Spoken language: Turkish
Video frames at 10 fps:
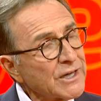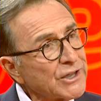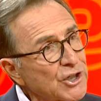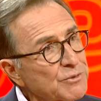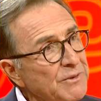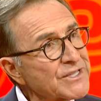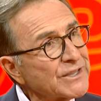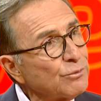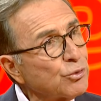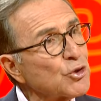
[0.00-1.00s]

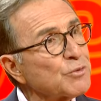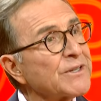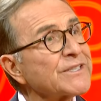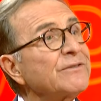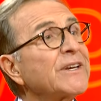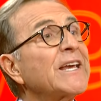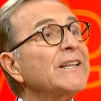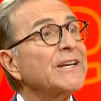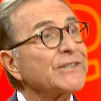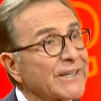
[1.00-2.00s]
kırışmasını, buruşmasını ve
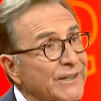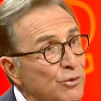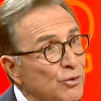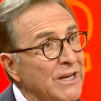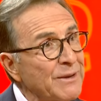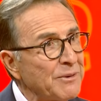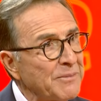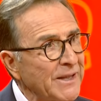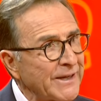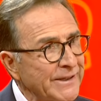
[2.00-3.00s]
kendilerini tekrar
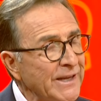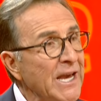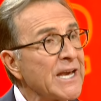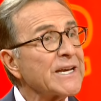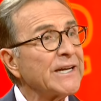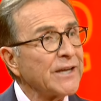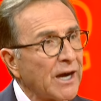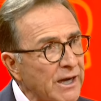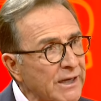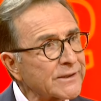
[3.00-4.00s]
ütüleyebilmelerini, yani
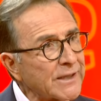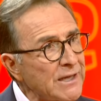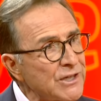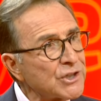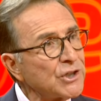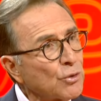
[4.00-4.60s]
hayatla ilişki